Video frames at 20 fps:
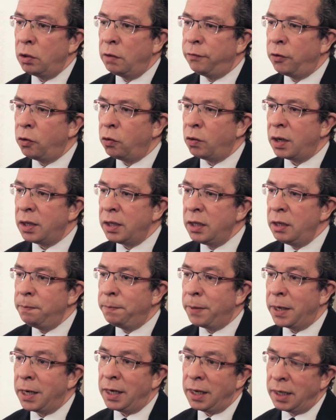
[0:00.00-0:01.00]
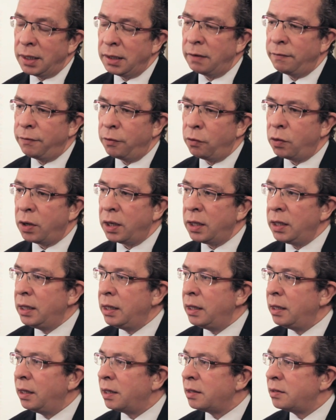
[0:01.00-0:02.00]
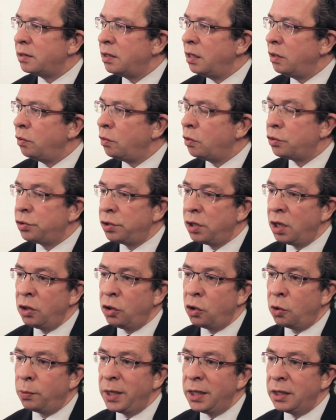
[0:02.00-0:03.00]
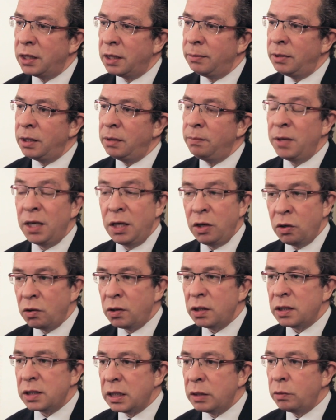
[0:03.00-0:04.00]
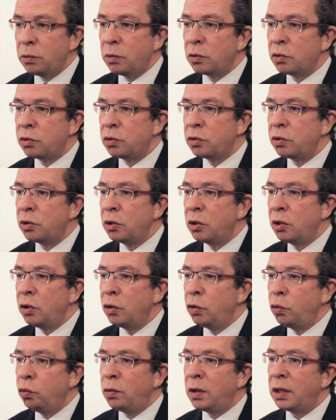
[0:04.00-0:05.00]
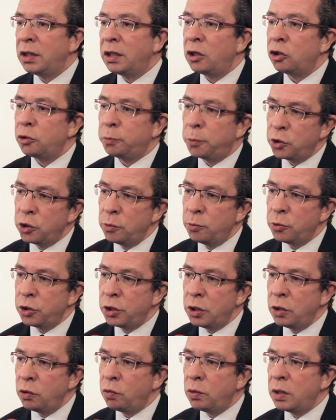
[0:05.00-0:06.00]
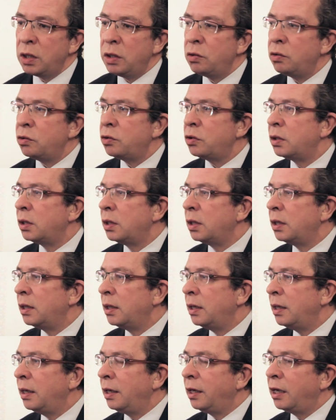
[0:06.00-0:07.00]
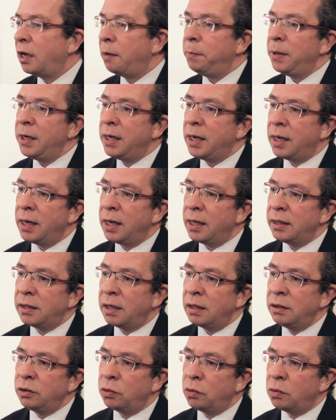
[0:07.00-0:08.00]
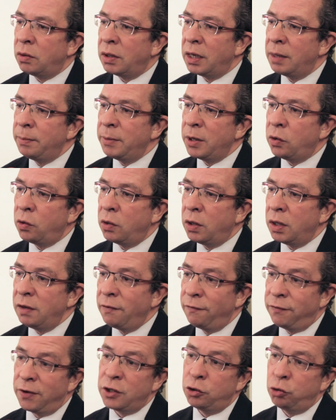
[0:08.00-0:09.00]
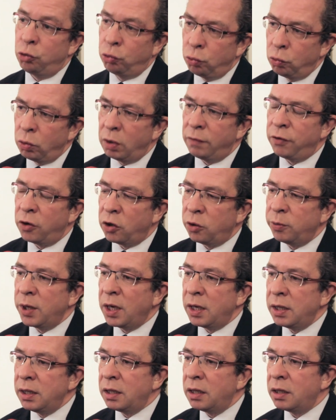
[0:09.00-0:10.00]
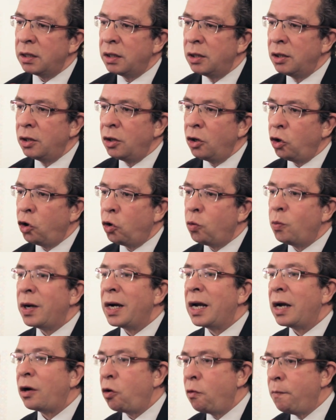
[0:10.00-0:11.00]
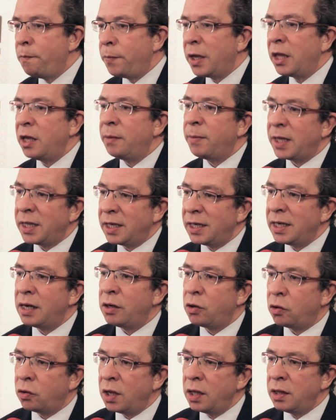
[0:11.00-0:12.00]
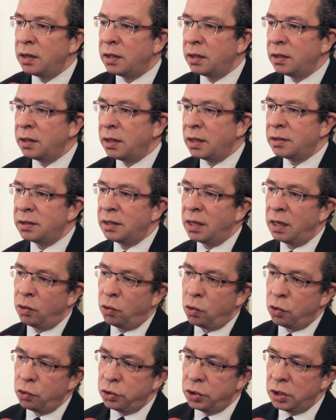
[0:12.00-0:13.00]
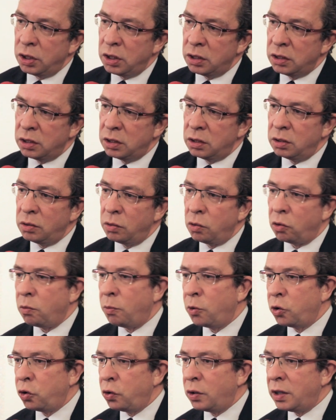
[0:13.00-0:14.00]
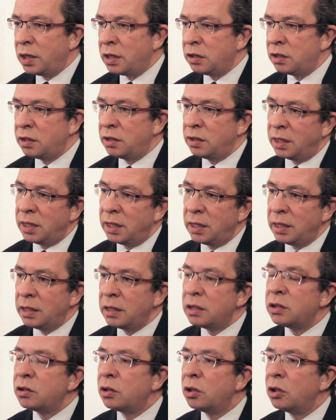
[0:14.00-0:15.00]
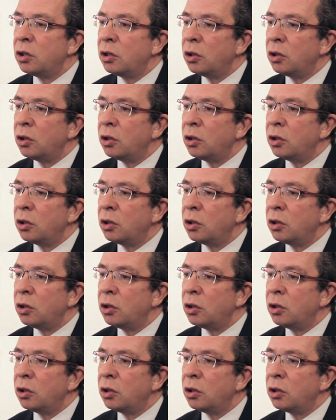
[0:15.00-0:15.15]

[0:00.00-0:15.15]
del ferrocarril, para la área del ferrocarril, haciendo unos 120.000 millones de euros durante los próximos cinco años, que aplicará tanto a la mejora de infraestructura ferroviaria como a la compra de material rodante, ya sean coches, locomotoras, trenes